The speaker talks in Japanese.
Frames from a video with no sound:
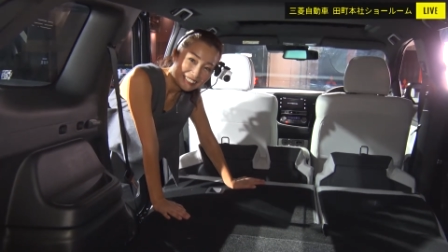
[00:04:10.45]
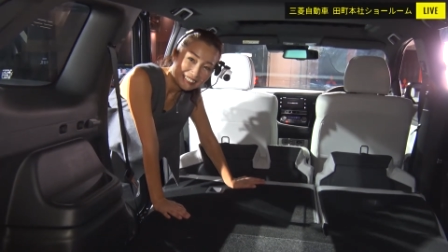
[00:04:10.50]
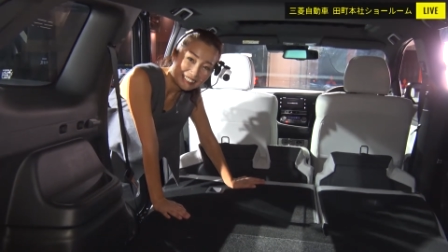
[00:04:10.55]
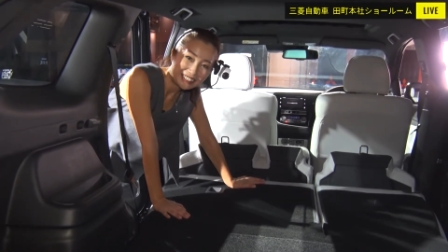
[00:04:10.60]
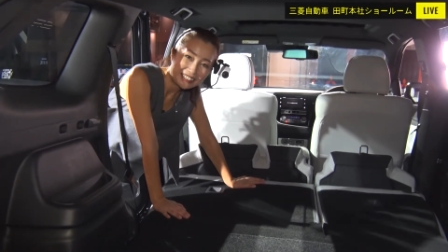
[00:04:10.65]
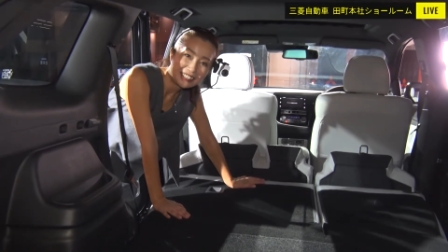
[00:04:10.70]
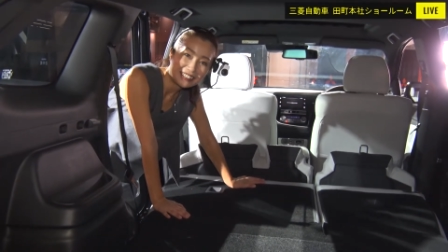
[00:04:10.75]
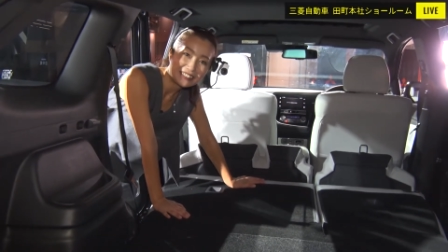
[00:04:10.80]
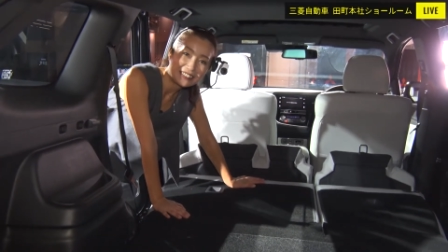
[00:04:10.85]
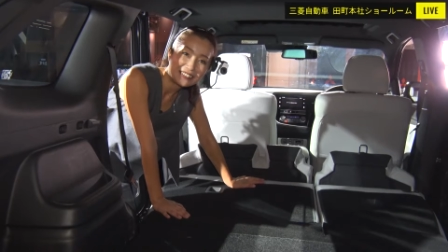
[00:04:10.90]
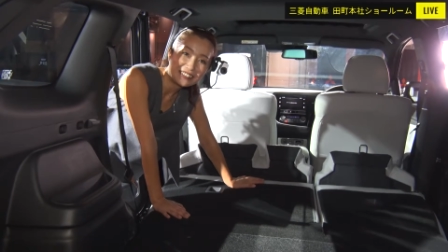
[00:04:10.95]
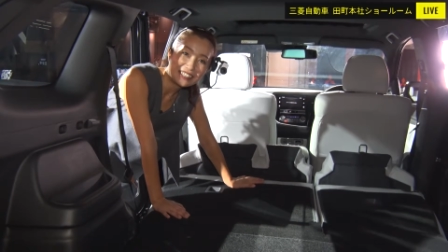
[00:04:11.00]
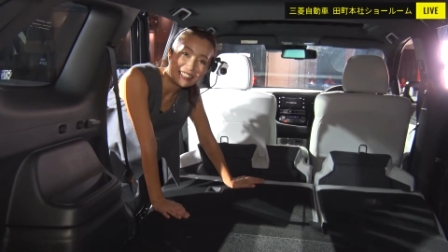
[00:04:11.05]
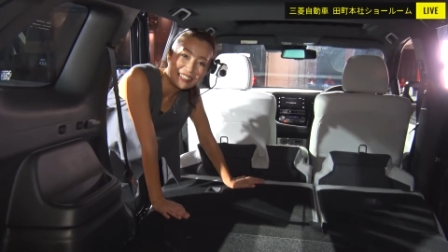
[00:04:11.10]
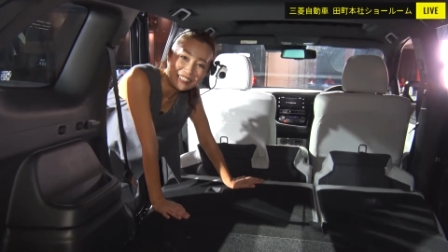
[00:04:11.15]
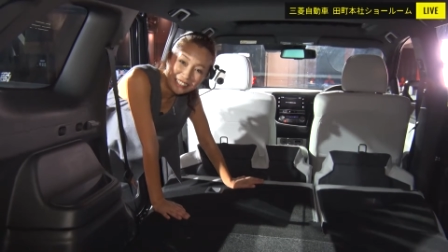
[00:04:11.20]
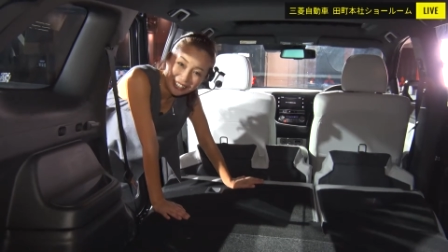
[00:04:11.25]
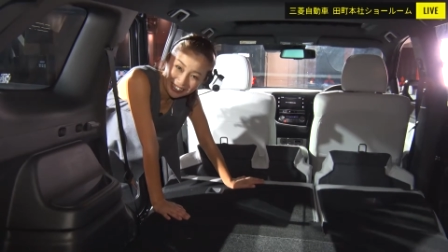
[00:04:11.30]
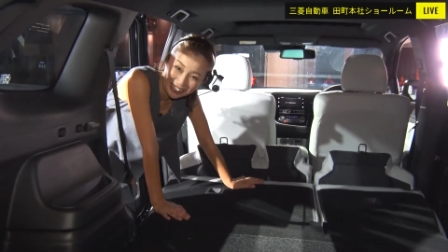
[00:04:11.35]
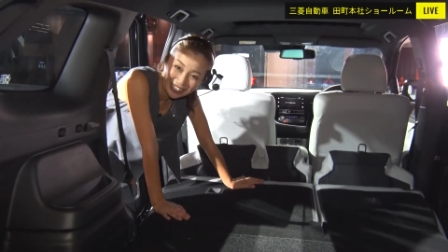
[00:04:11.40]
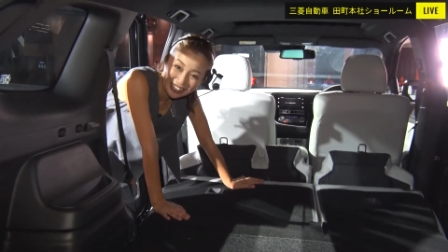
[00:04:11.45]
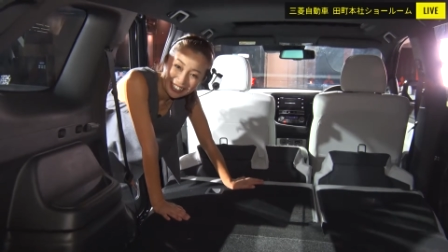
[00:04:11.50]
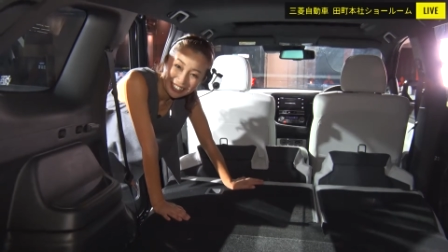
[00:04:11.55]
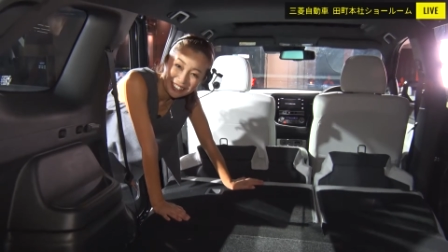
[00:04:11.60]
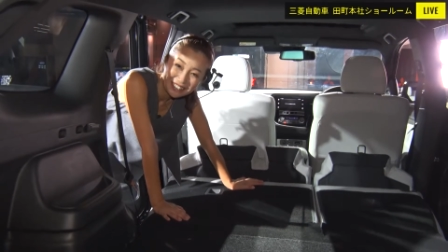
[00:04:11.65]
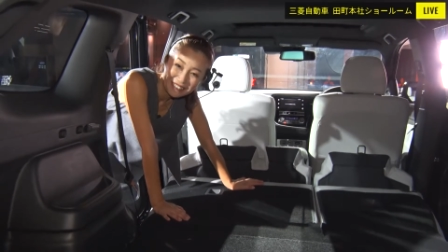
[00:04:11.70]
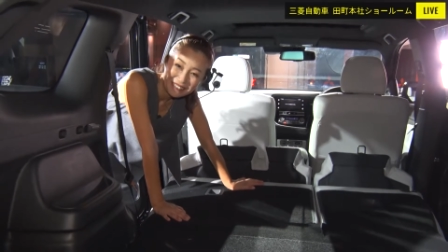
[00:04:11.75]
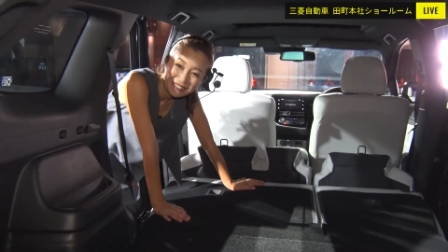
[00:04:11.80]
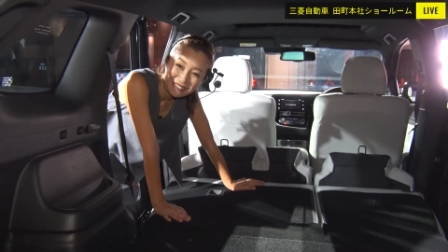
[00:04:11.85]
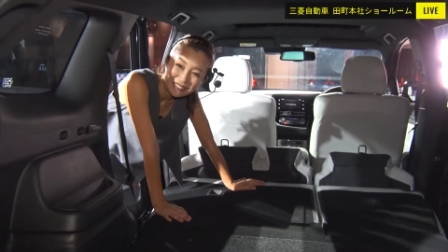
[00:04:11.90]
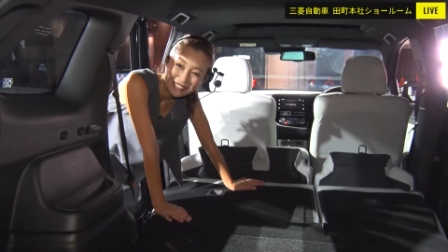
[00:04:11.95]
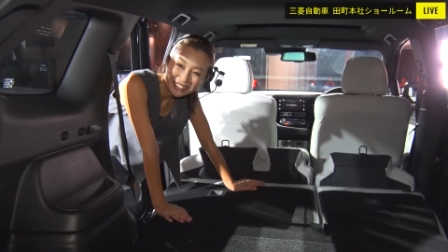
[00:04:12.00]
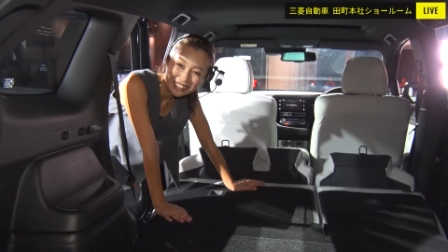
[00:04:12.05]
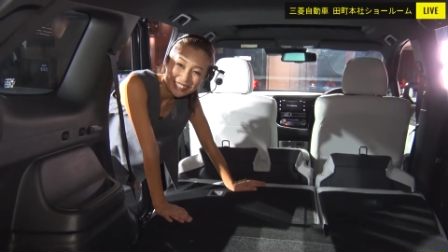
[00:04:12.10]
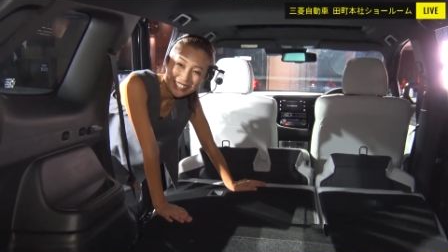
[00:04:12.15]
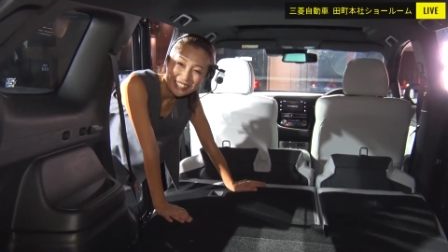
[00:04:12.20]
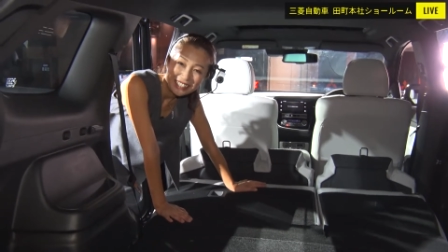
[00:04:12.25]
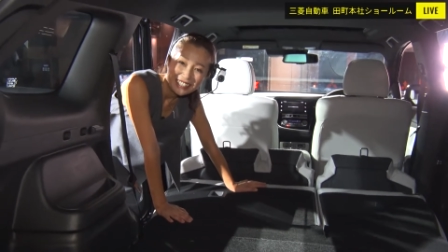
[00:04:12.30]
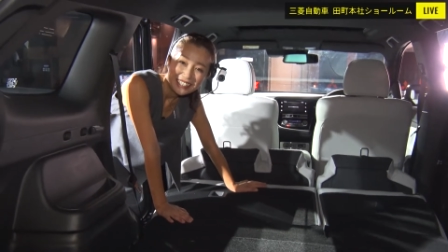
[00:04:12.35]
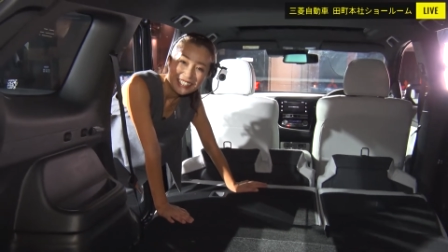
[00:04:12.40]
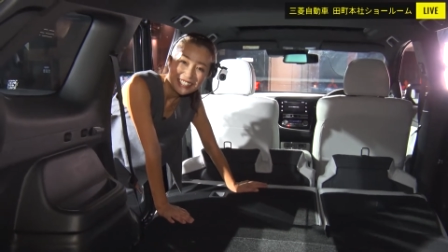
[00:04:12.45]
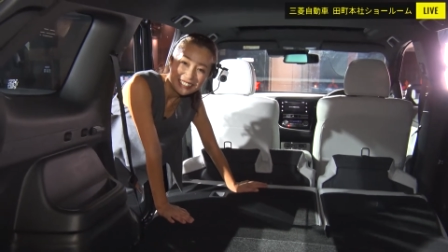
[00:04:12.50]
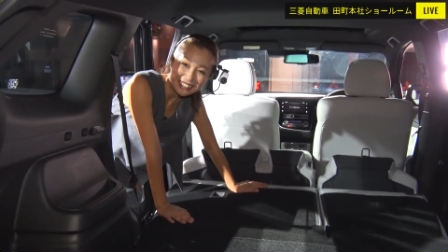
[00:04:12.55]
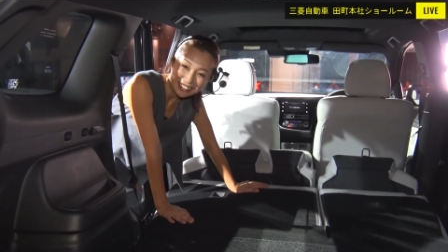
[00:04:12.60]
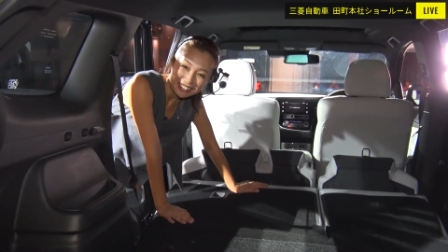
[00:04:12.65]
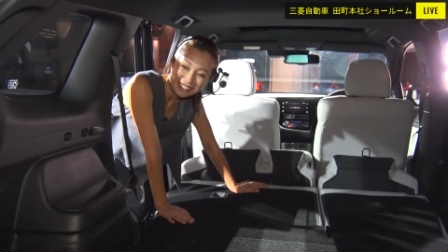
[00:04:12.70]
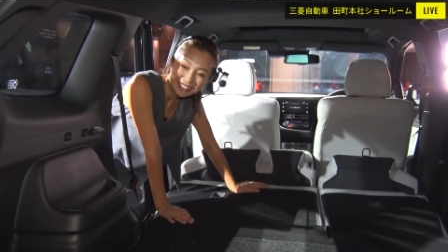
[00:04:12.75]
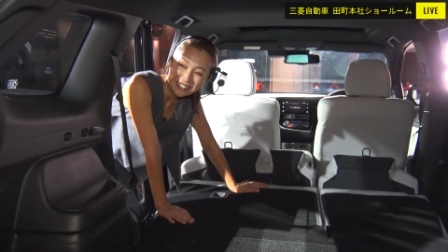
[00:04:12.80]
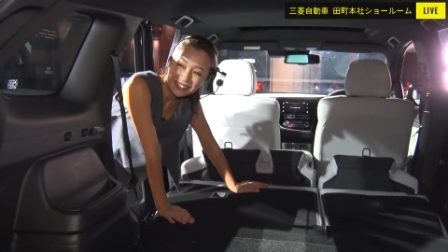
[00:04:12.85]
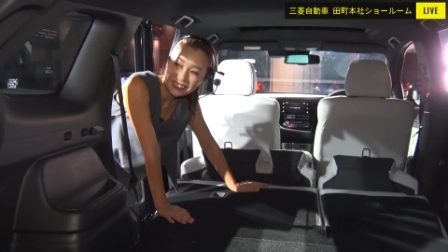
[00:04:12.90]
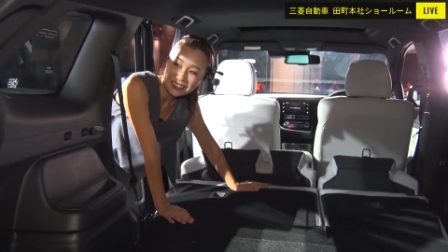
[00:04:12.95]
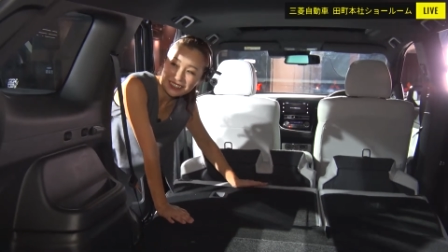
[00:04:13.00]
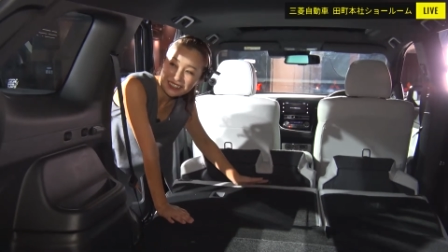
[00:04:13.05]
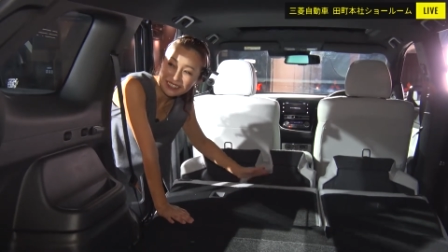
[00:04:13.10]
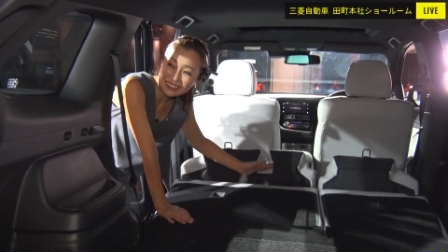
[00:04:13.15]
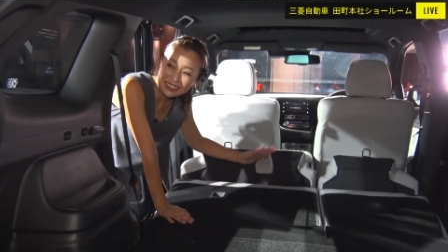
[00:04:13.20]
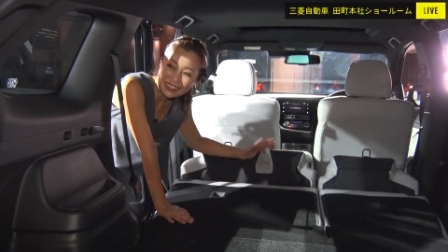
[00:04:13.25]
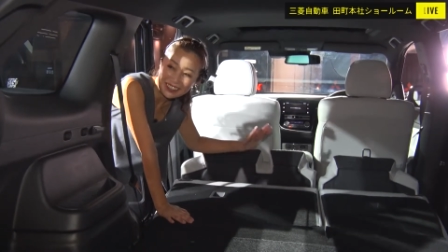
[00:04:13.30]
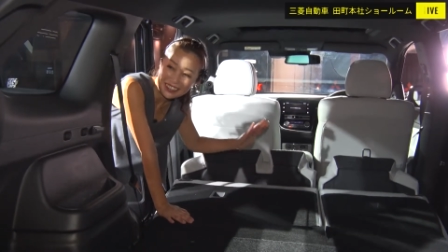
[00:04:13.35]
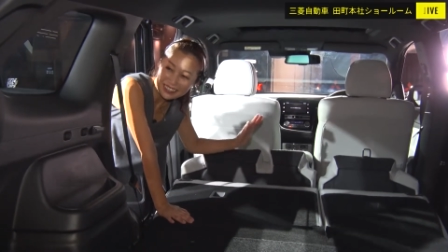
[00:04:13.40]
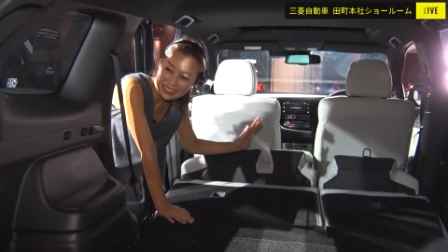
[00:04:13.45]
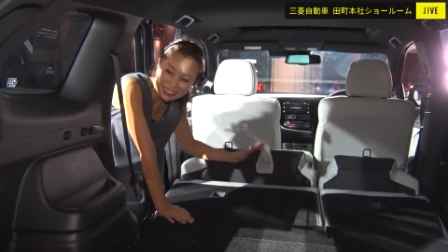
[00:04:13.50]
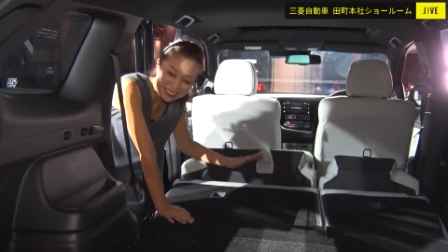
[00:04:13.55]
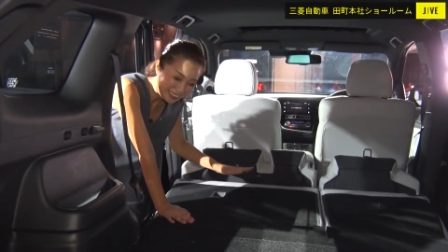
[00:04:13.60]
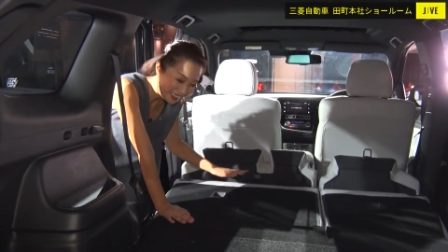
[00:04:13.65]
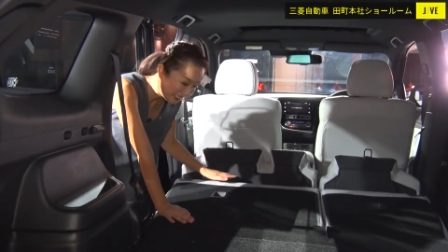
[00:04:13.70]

スカートなのでね、ここには寝